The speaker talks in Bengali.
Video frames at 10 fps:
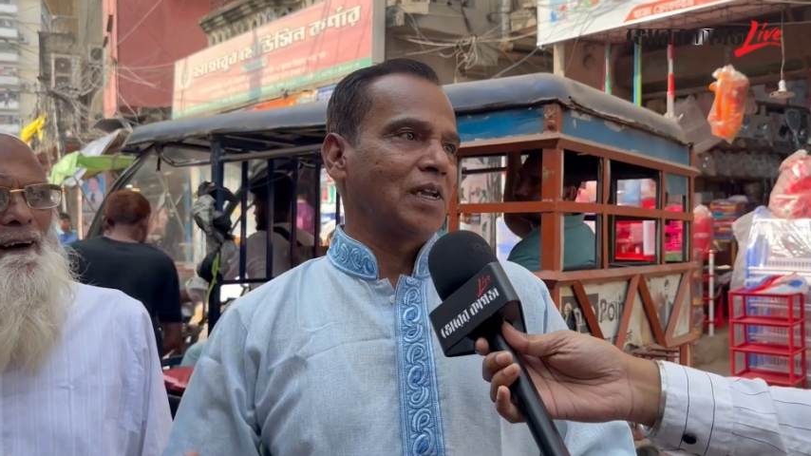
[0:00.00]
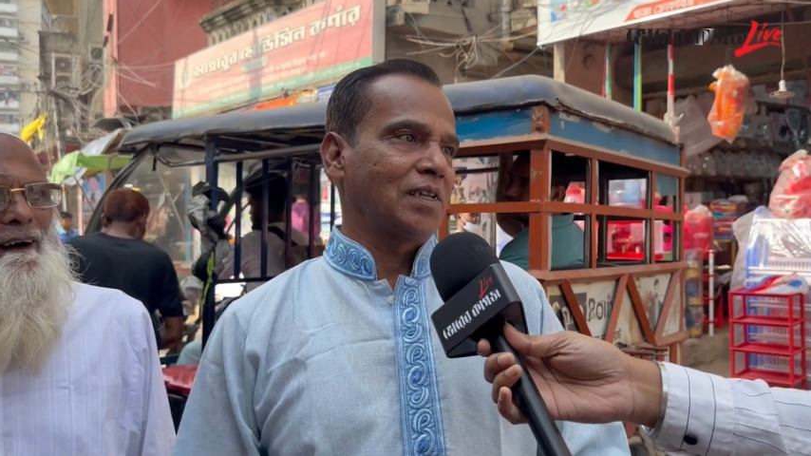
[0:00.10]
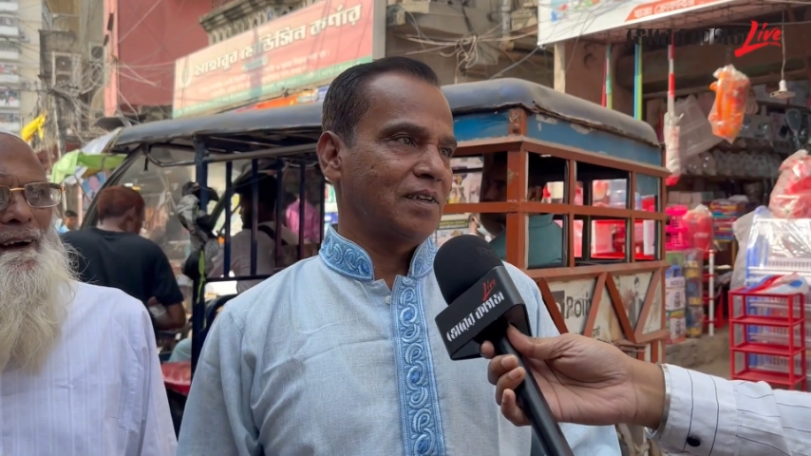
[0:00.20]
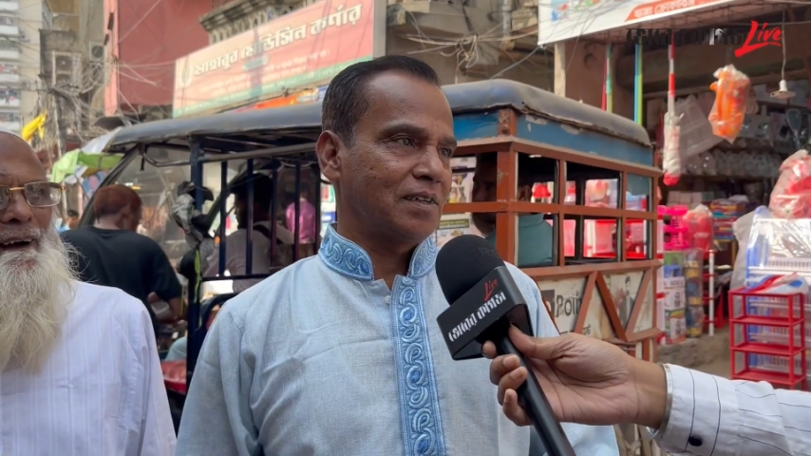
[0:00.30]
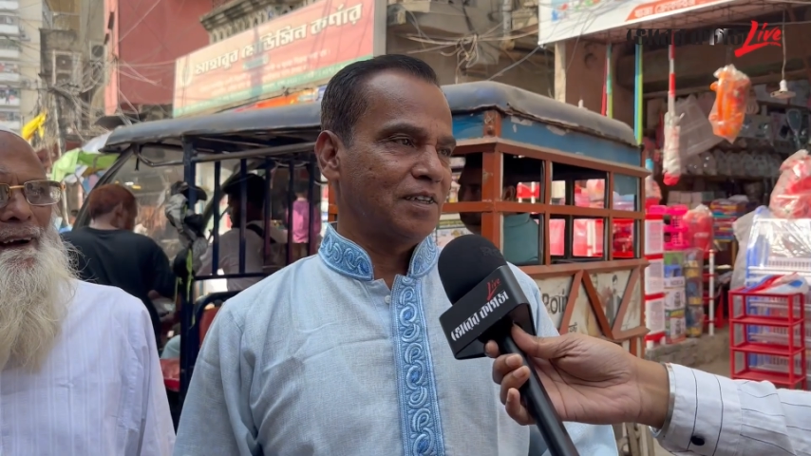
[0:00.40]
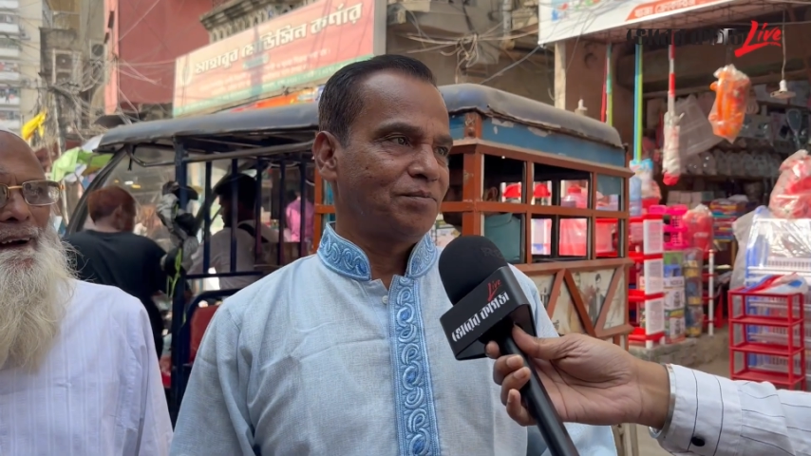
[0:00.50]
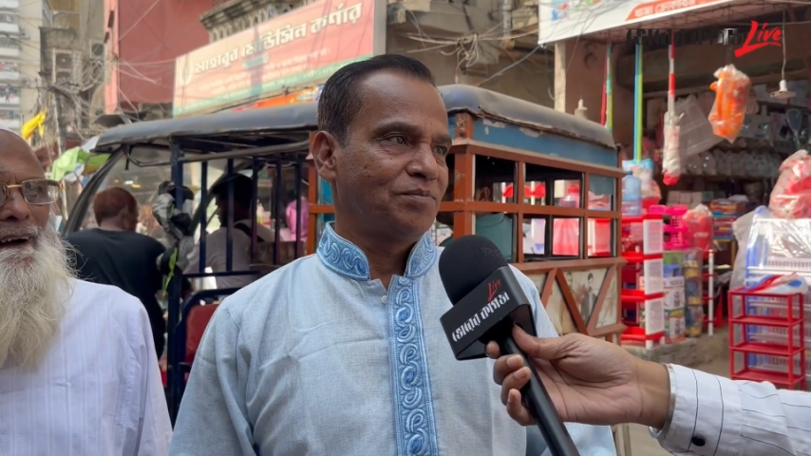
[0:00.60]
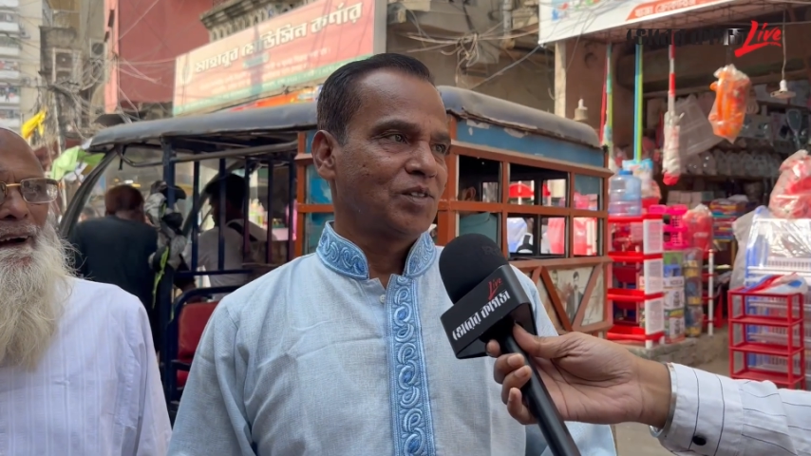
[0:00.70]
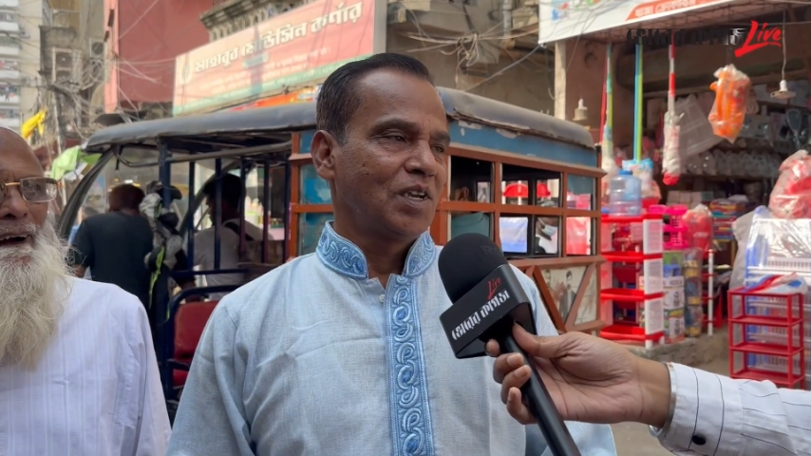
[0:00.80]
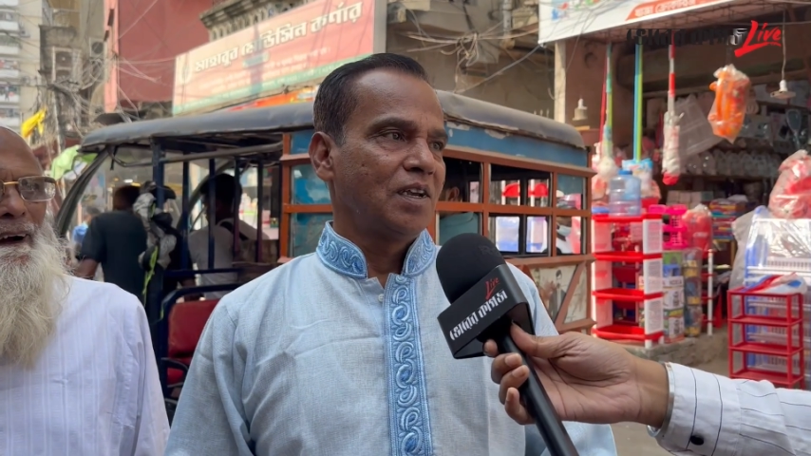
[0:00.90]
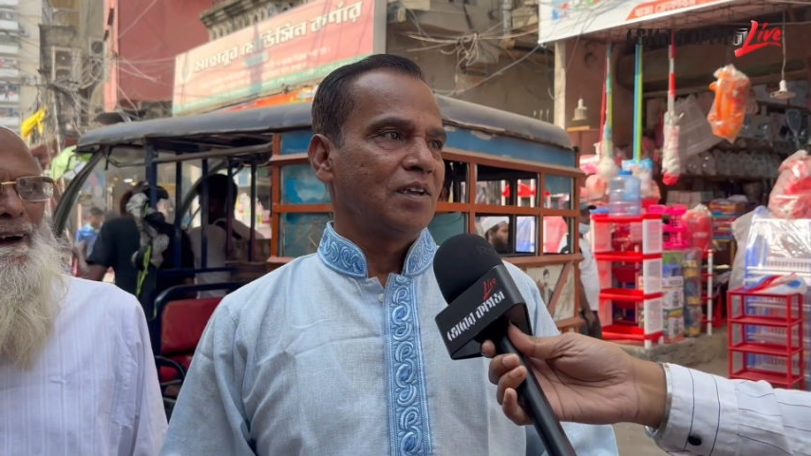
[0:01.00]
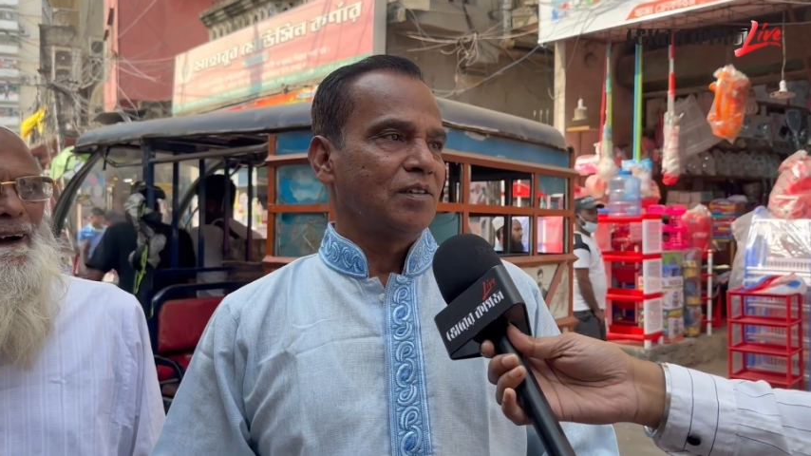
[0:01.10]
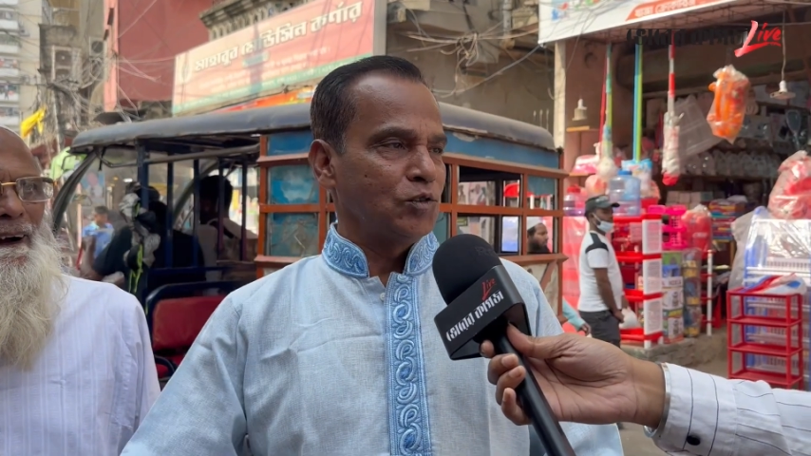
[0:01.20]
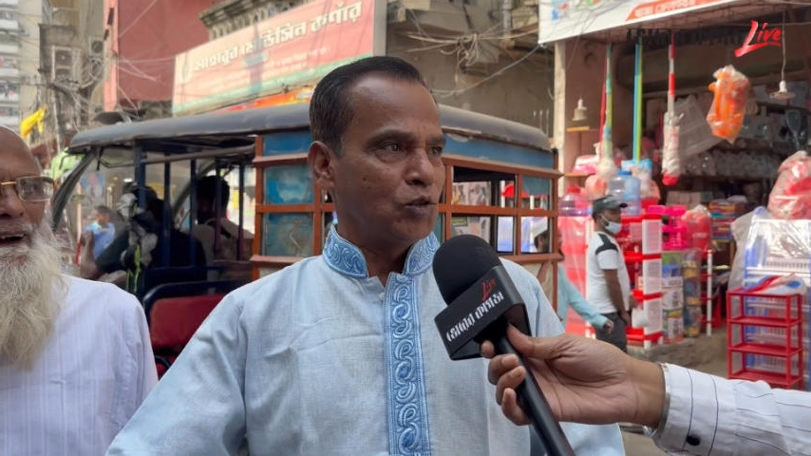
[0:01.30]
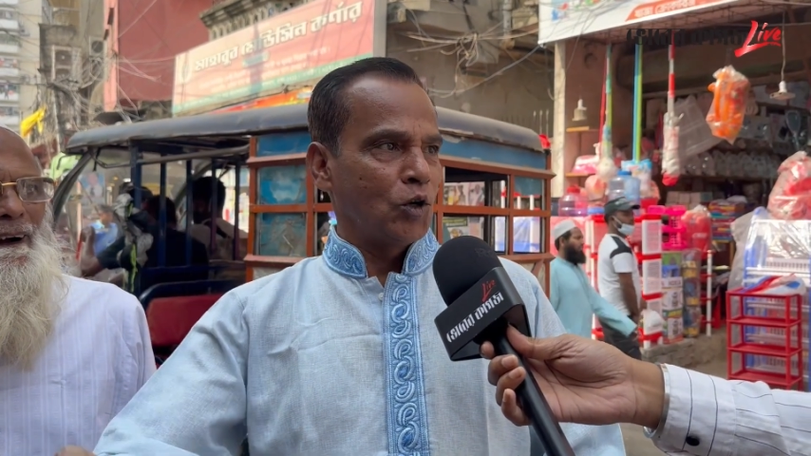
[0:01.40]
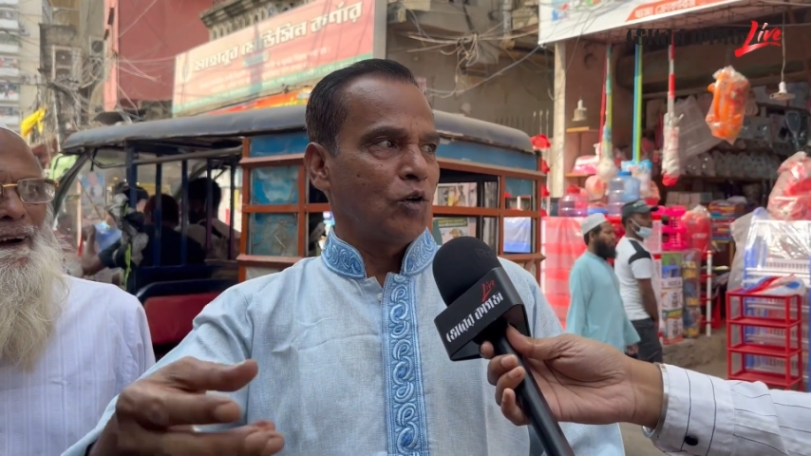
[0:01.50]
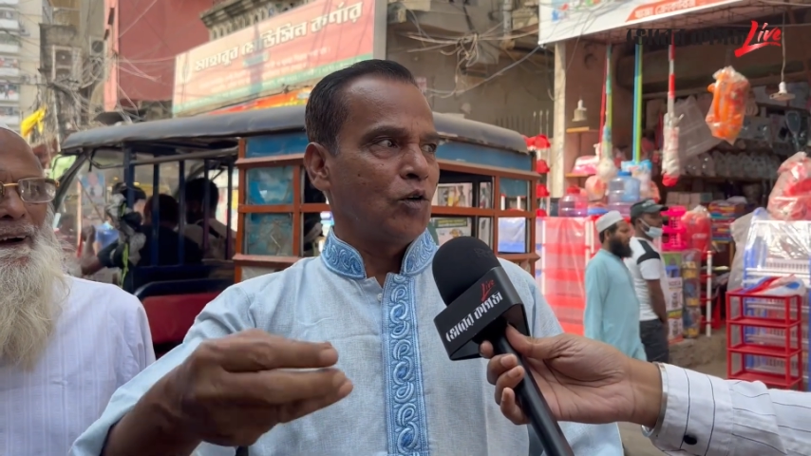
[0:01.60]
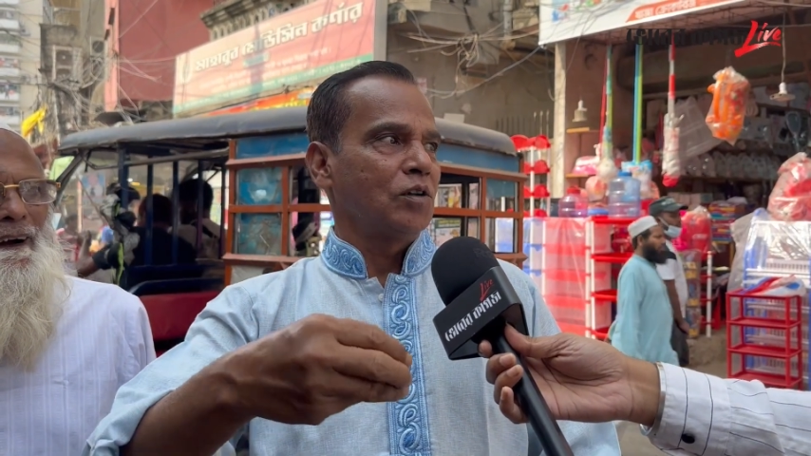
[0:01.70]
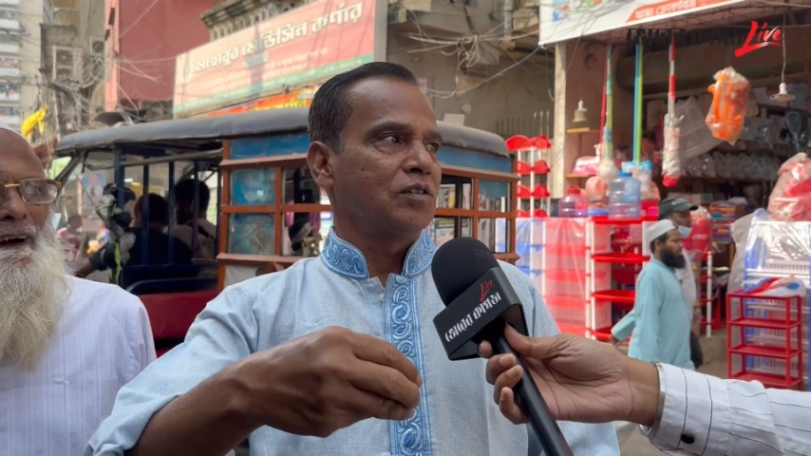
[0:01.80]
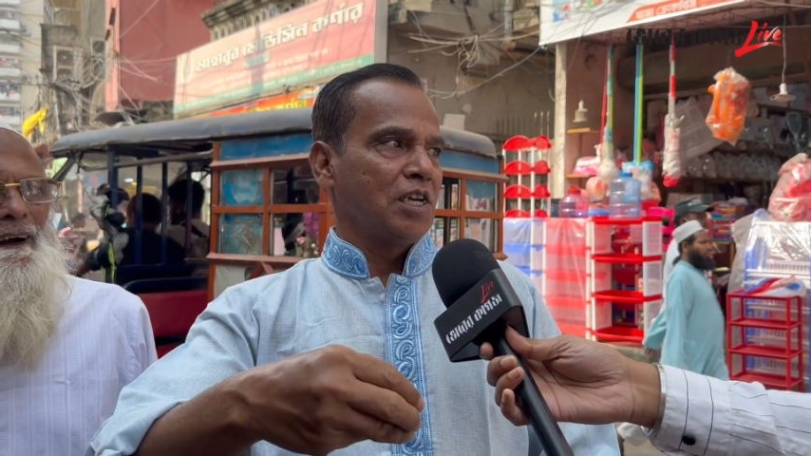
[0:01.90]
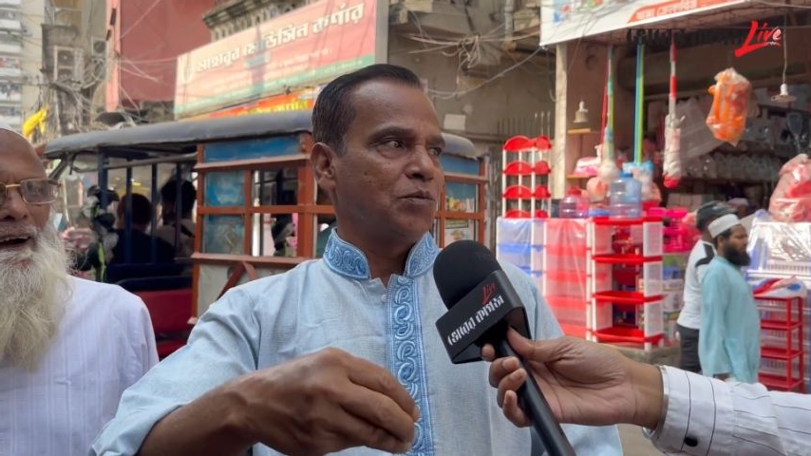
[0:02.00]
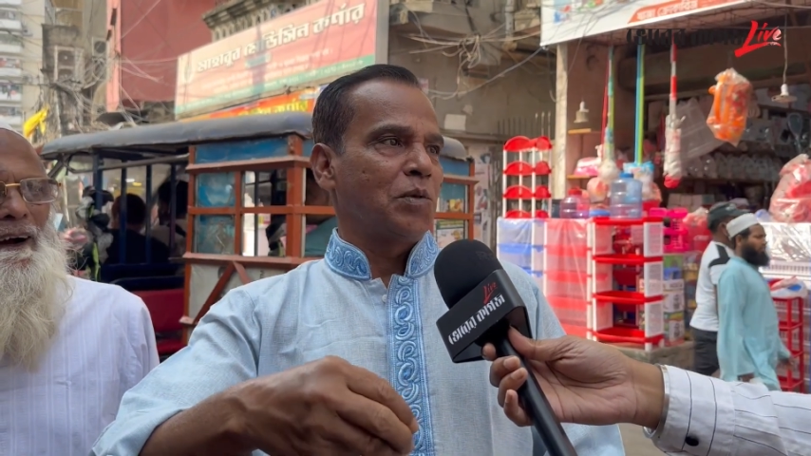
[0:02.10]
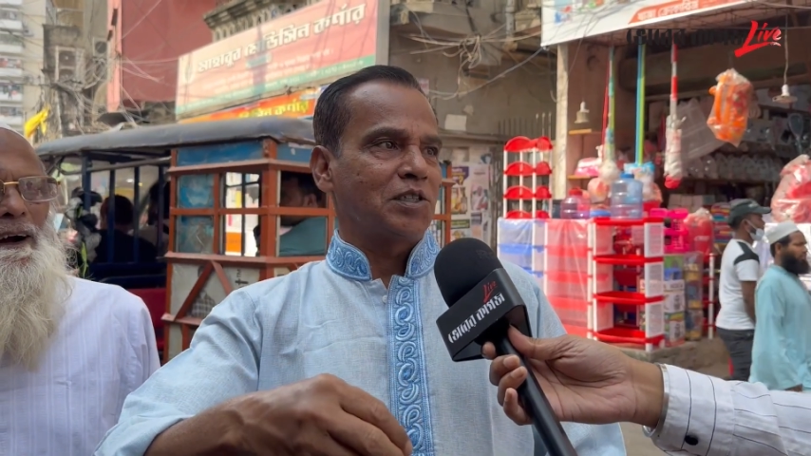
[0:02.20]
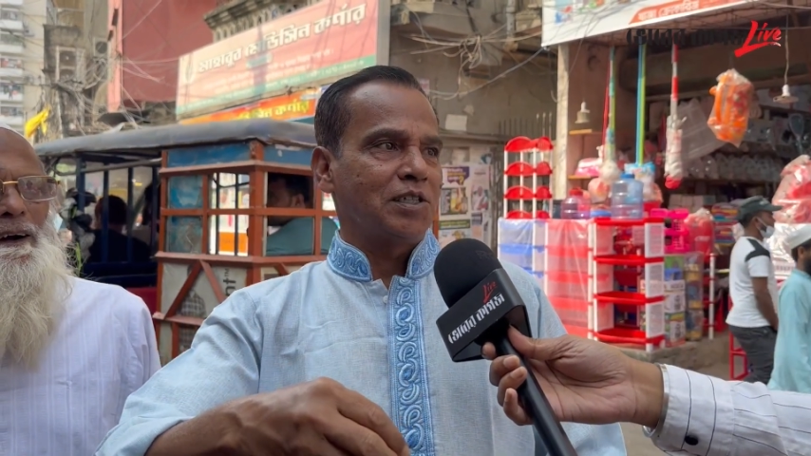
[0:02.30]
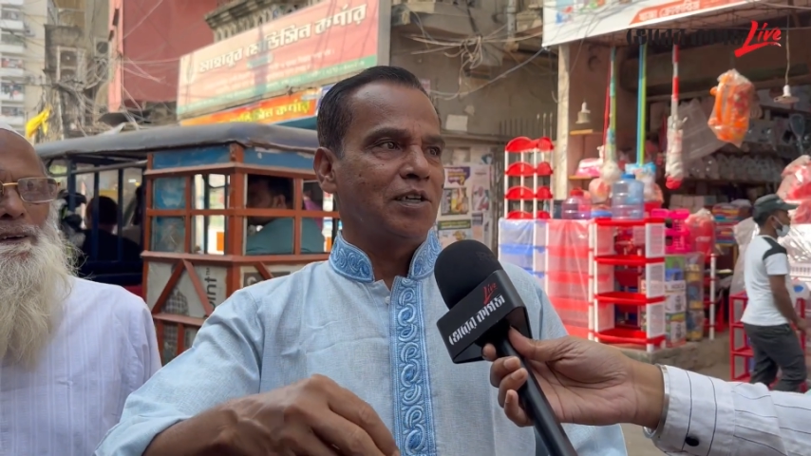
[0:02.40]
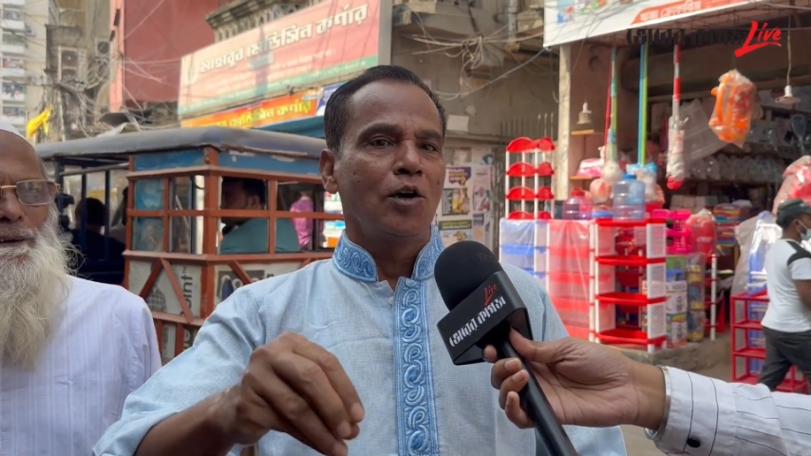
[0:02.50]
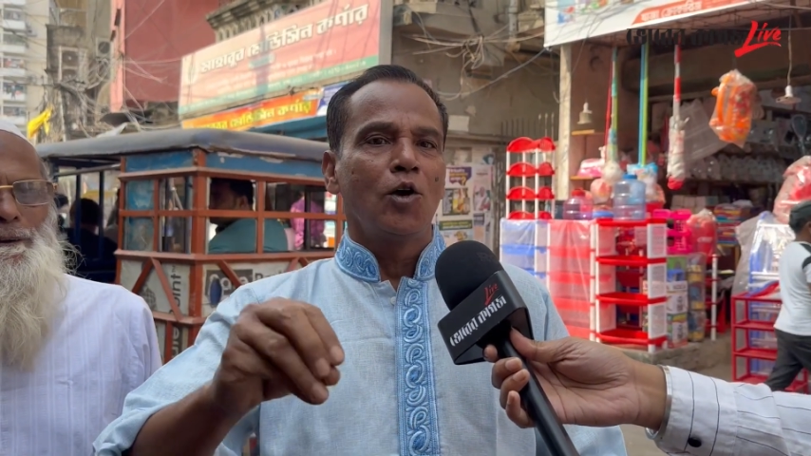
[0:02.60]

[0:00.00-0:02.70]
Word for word: তাদেরকে জনগণ দেশবাসী